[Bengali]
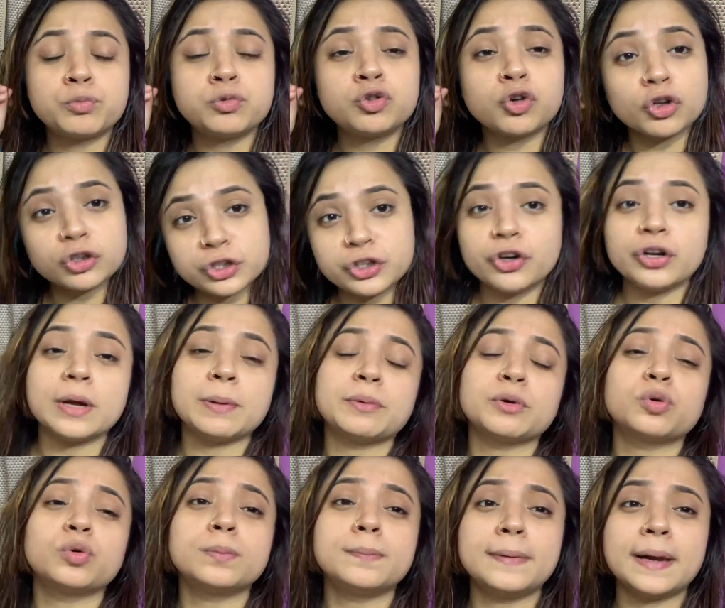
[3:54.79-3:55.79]
সত্যি ওটা
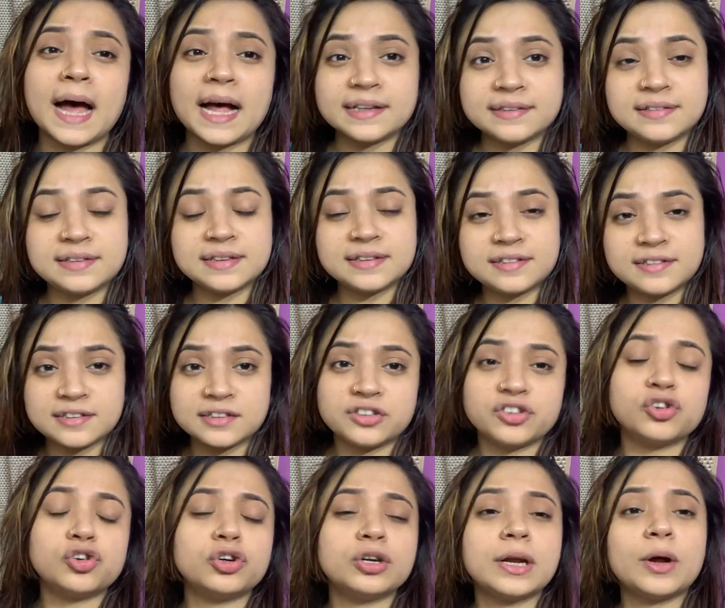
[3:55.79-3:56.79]
আমার খুব লাস্ট ইচ্ছে ছিল